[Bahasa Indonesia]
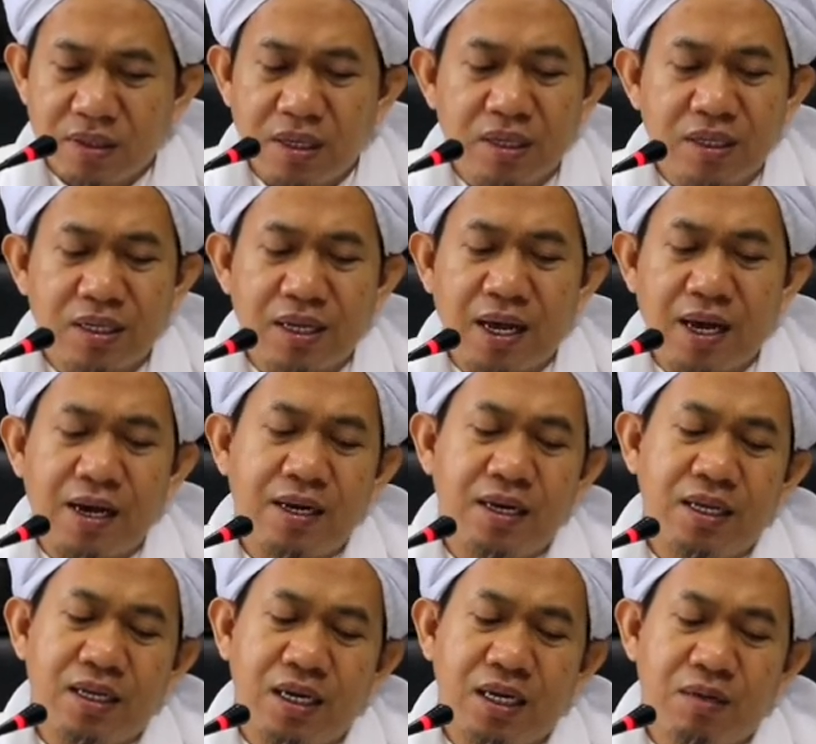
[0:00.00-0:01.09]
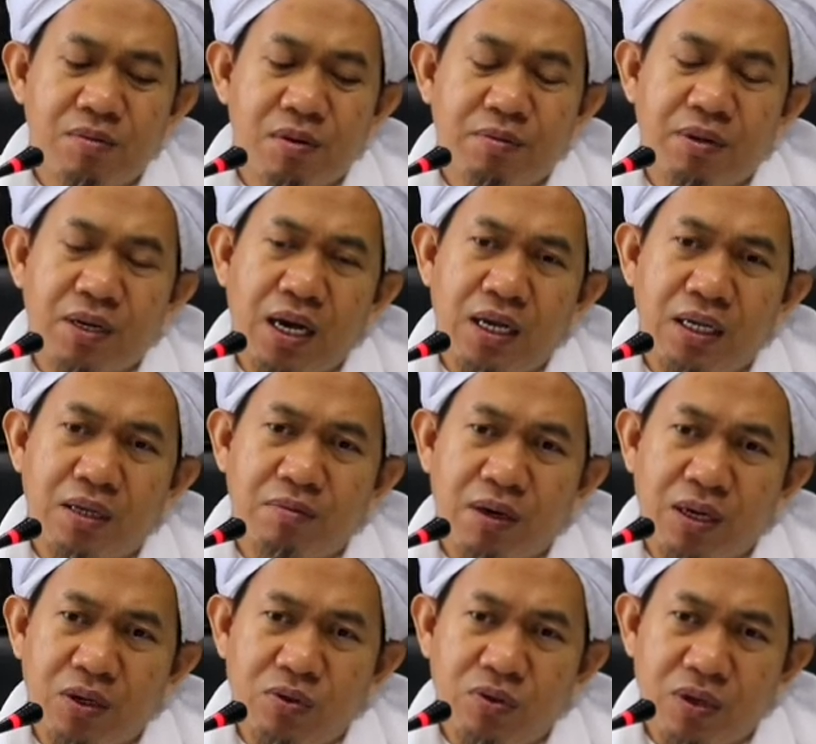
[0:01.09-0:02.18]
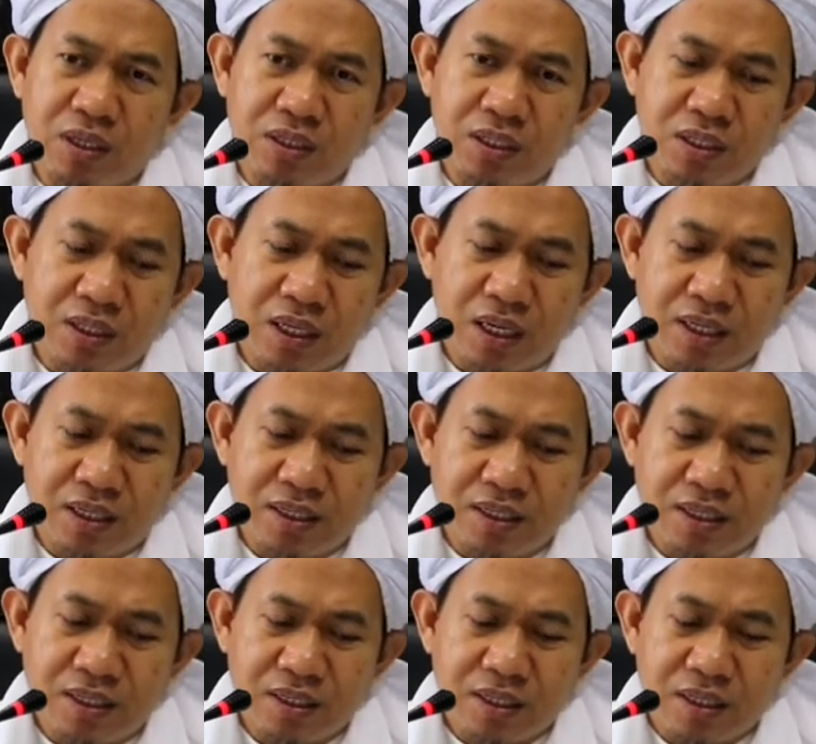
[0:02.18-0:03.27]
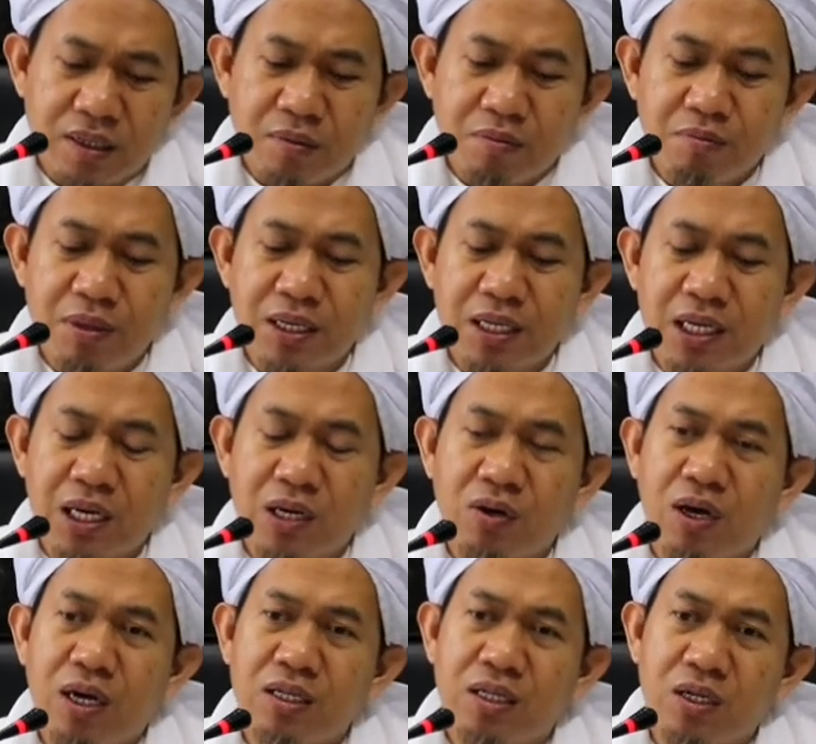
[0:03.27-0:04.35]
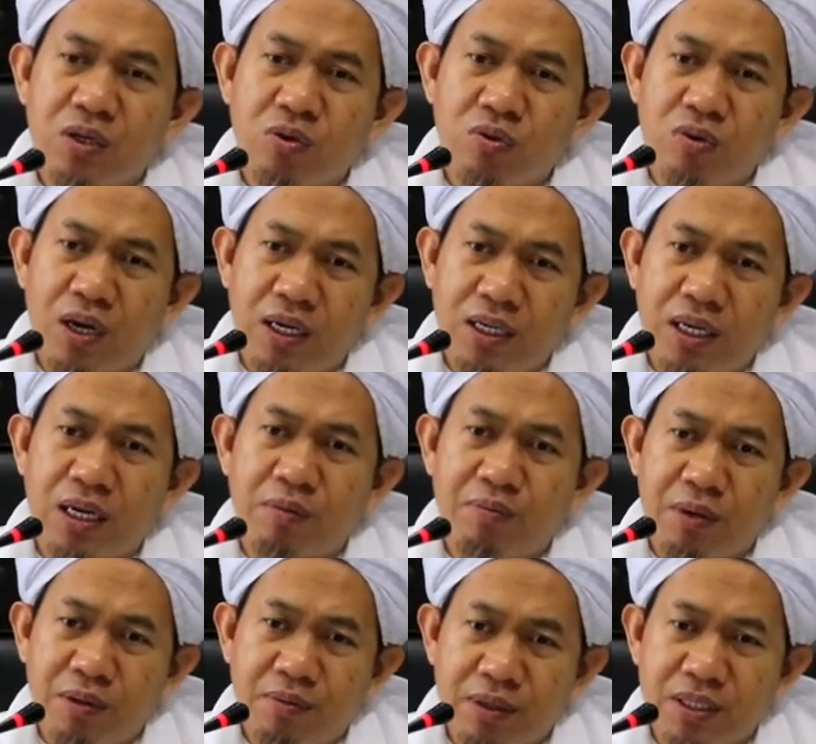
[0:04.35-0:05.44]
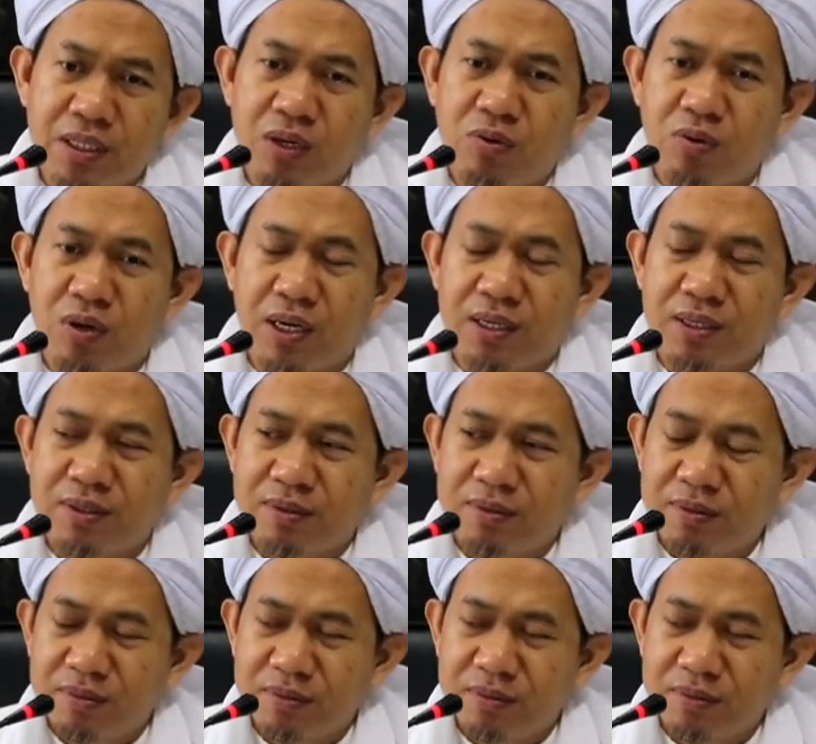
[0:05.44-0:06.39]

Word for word: Jadi tidak ada yang lebih menarik bagi duka cita min kiraatil Quran daripada baca Quran.